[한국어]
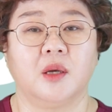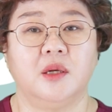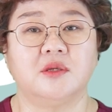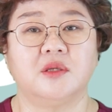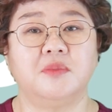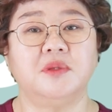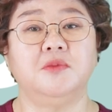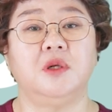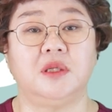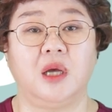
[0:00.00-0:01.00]
그래서
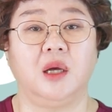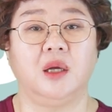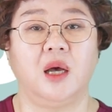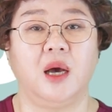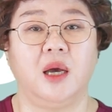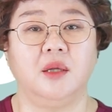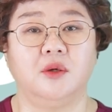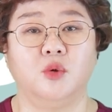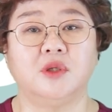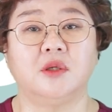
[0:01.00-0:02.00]
삼십 년 이상
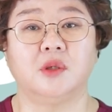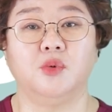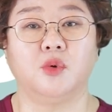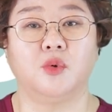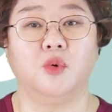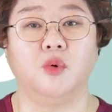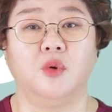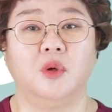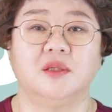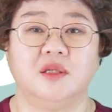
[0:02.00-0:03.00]
아이들을 혼자서
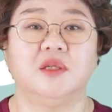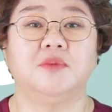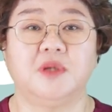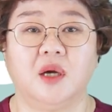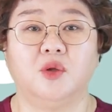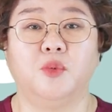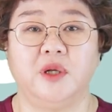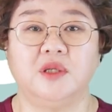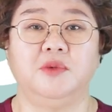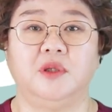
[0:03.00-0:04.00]
키웠고 시집장가도
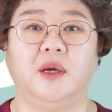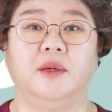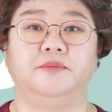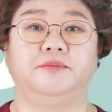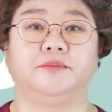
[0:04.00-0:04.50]
보냈습니다.